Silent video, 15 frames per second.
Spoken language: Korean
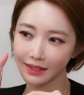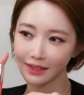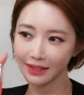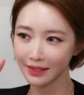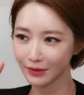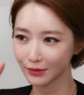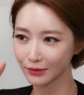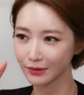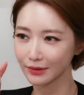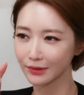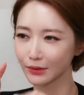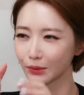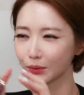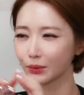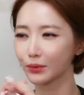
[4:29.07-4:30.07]

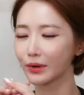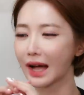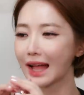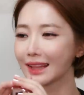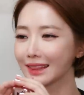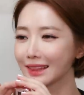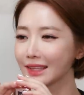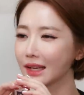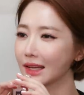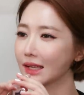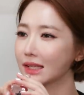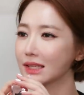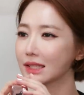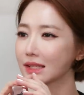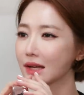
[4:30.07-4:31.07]
그리고 또
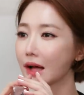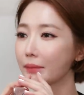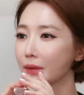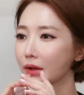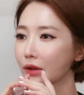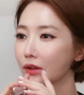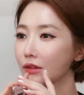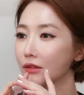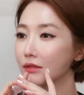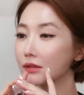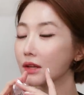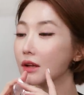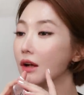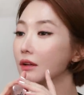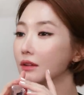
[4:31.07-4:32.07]
안티에이징 하면
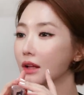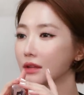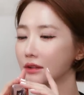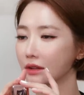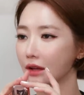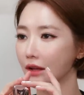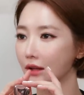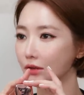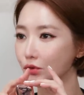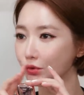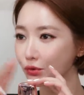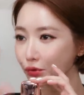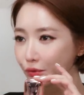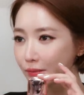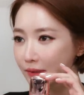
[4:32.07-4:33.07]
생각나는 게
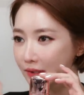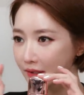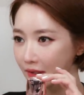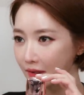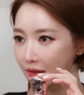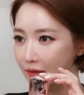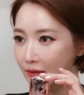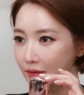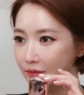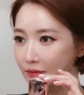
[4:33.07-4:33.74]
주름이잖아요.